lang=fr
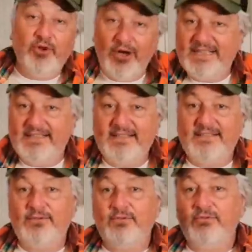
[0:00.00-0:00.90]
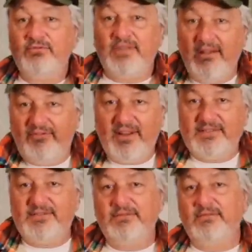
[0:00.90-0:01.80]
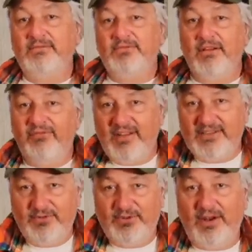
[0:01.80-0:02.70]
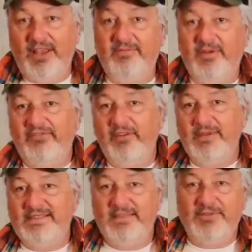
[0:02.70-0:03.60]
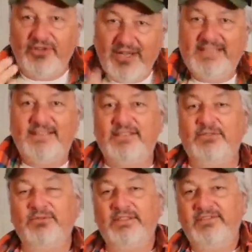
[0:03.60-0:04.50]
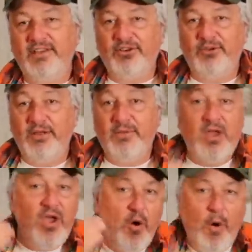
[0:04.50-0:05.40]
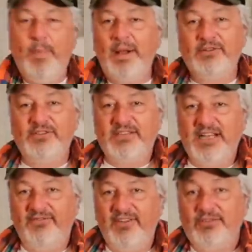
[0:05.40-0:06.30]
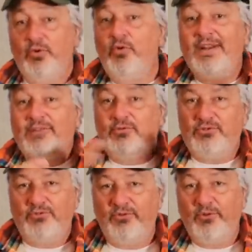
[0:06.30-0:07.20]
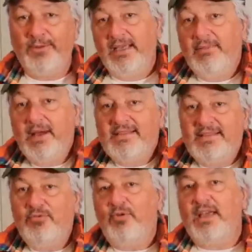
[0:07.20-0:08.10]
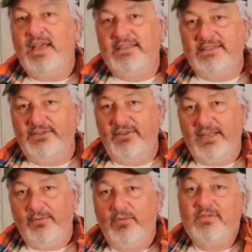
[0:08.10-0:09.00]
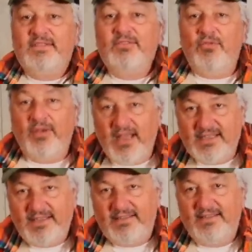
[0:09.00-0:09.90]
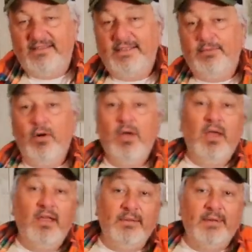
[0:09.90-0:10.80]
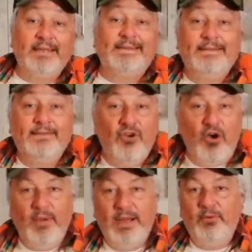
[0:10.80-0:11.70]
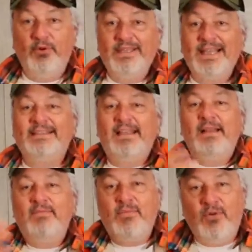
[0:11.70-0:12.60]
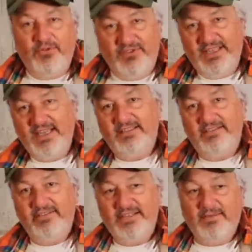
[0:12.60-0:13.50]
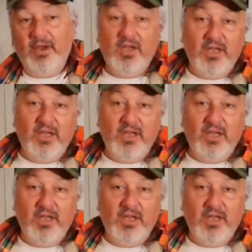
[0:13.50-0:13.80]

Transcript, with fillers: de récession, d'inflation, d'inflation qu'on n'arrive pas à faire baisser, mais de récession qui vient quand même. On parle de stagflation, on a tout ce qu'on veut. Et eh bien si on regarde historiquement, si on regarde statistiquement, eh bien, normalement, il y a tellement de négativisme